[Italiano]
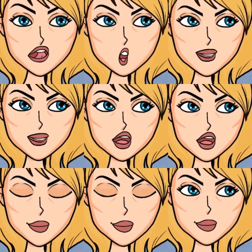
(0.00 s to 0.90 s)
a scuola
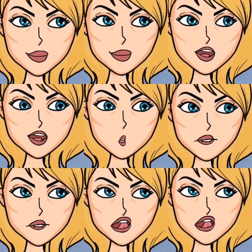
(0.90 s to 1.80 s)
così avremmo potuto
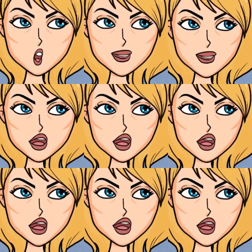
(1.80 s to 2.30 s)
passare più tempo